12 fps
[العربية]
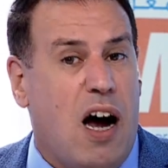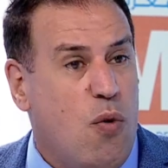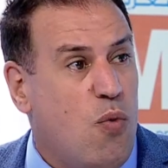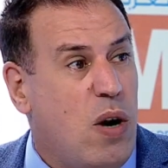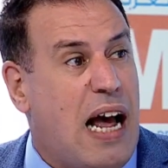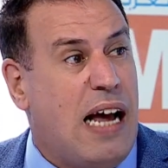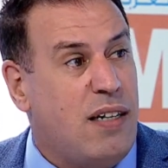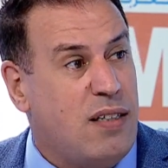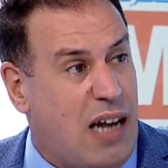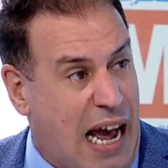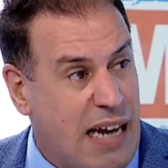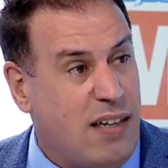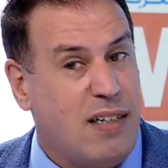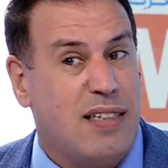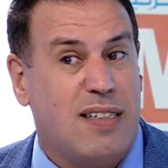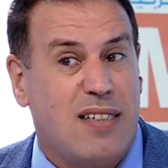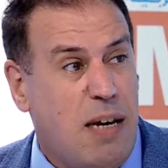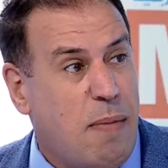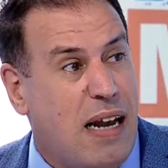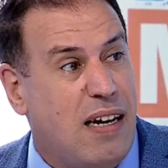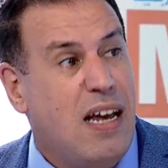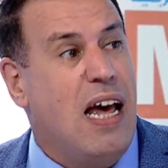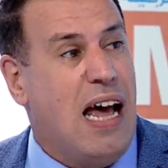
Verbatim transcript: اول عن عن استعمال